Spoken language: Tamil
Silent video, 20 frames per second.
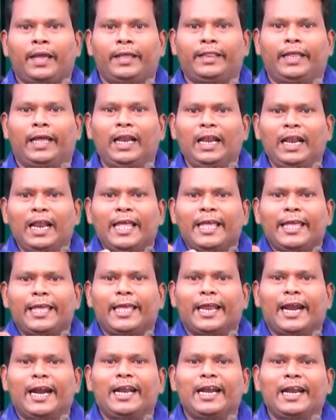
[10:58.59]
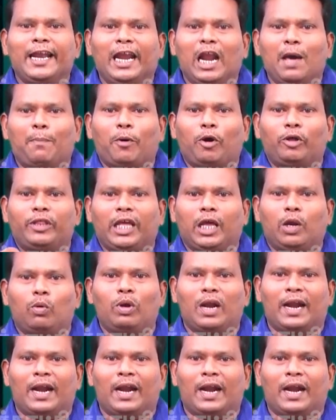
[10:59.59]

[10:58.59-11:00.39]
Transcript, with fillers: இதில் இரண்டு நீளப்பகுதிகள்